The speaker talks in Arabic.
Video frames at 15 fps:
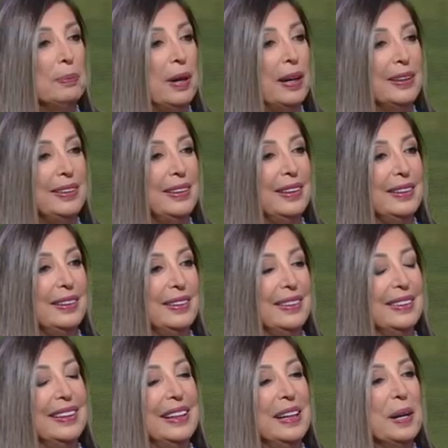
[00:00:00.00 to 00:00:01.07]
ما آه،
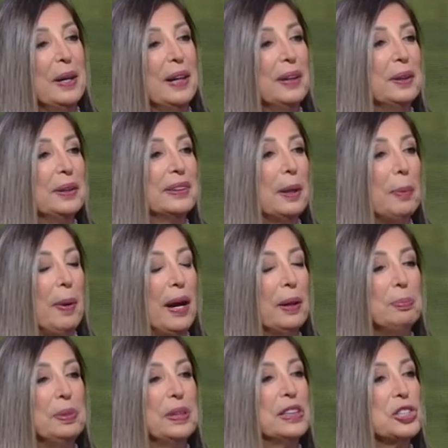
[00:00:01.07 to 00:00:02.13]
آه،
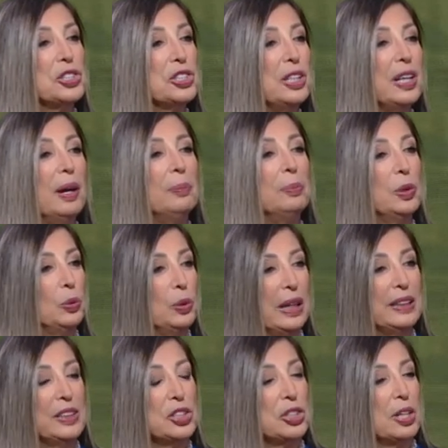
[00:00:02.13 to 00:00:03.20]
طبعا بتشجيع من
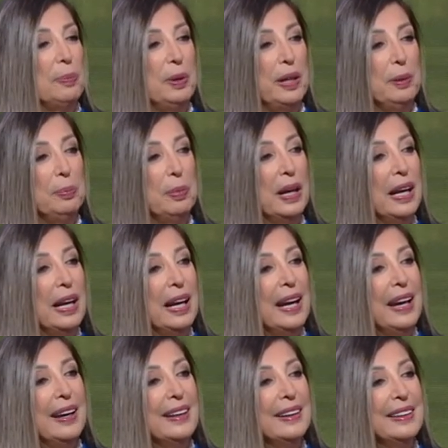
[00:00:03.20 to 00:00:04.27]
اولاد الشباب
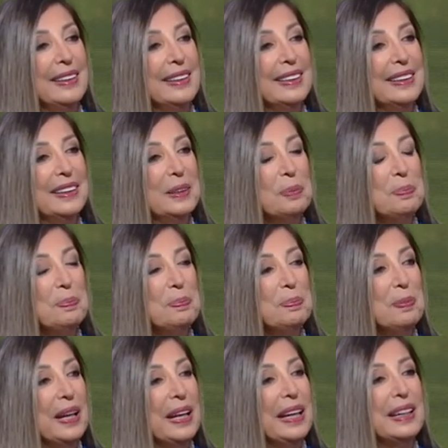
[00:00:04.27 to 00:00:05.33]
آه،
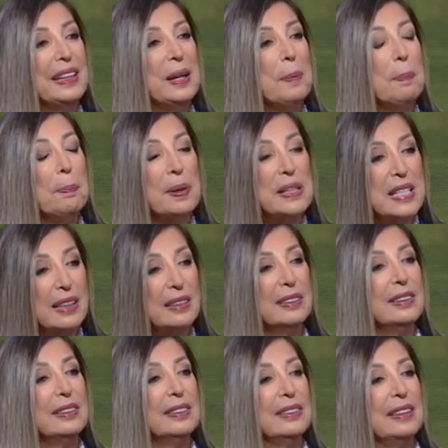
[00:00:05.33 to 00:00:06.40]
هيك
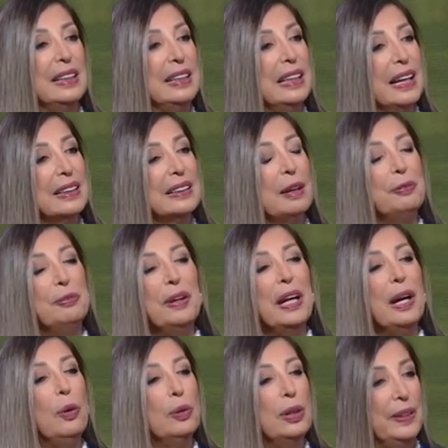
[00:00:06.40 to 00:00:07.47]
انبسطت
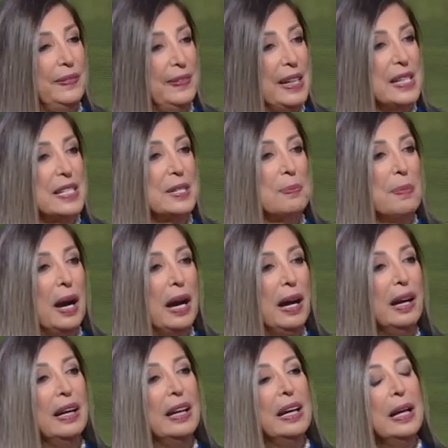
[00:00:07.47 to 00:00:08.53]
لتفاعل الناس مع
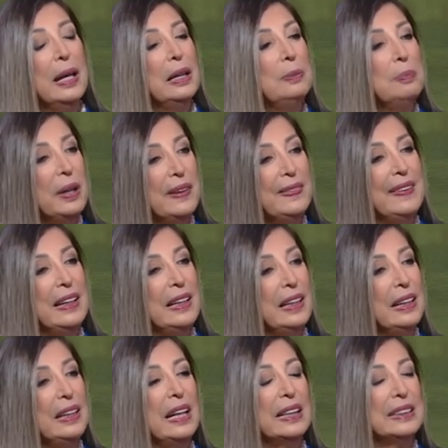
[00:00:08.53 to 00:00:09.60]
الماده اللي
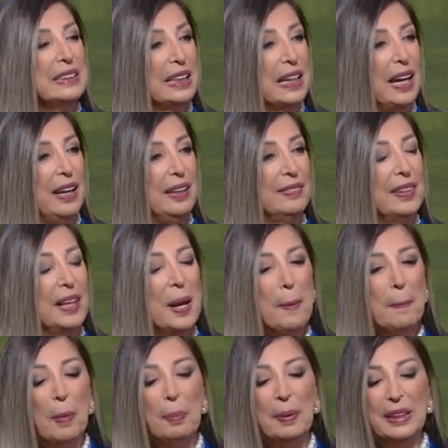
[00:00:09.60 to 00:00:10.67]
هي اتيكيت
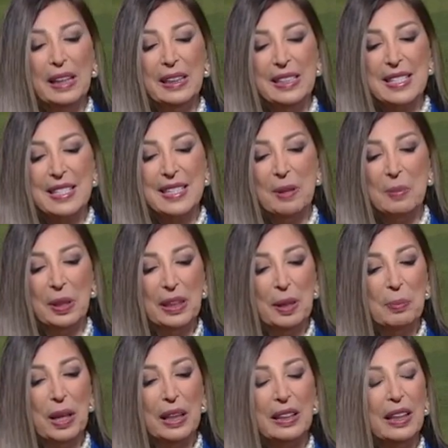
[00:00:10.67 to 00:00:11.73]
ما بدنا ننسى مدام
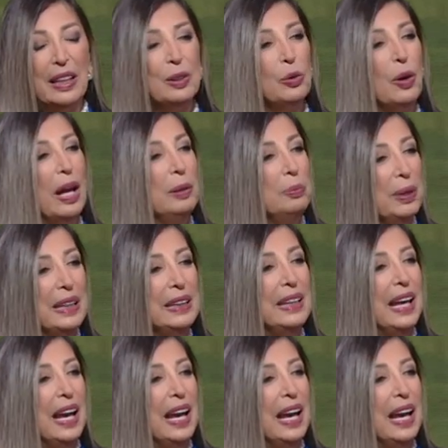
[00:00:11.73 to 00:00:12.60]
ماجي انه هالماده